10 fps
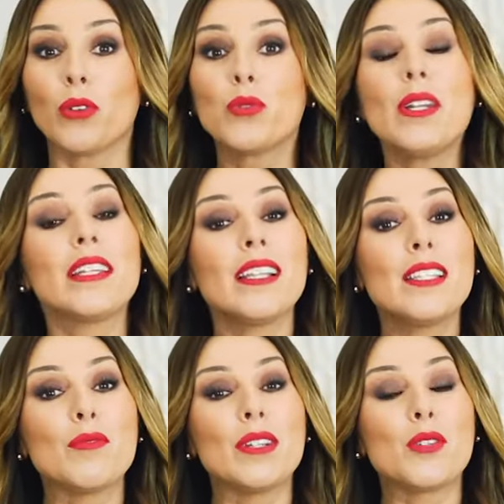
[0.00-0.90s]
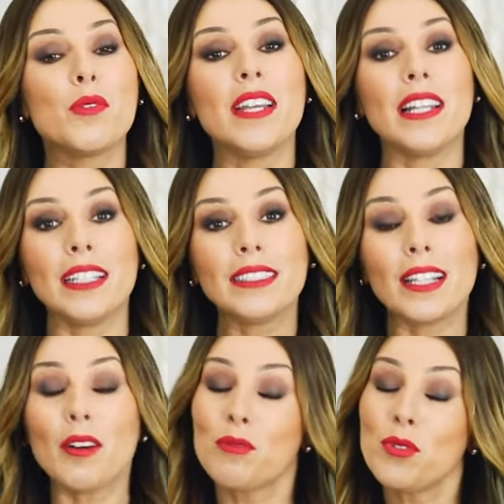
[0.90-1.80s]
En tous les cas, si vous les suivez à la
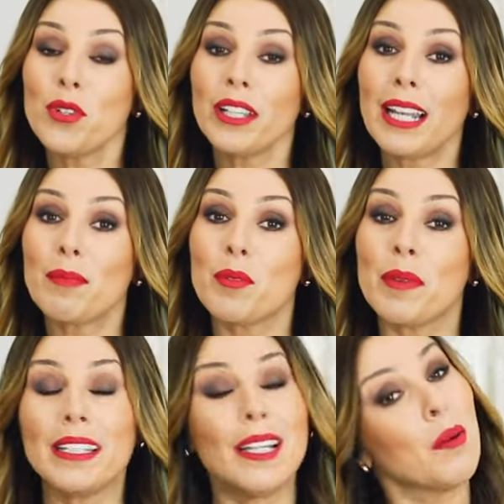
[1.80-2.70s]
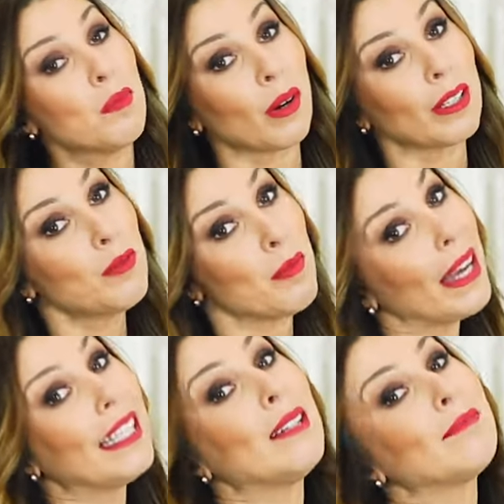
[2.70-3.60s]
lettre, vous serez la plus belle pour aller vous
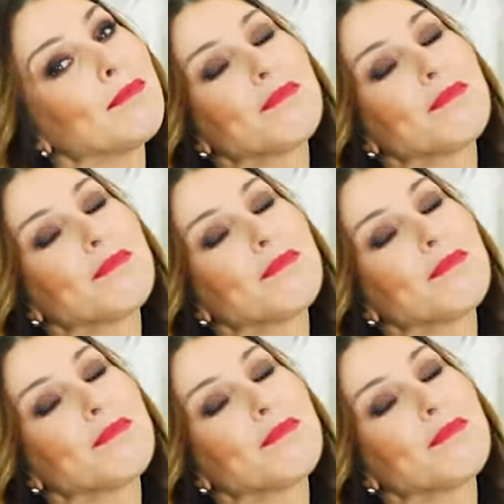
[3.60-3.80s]
marier.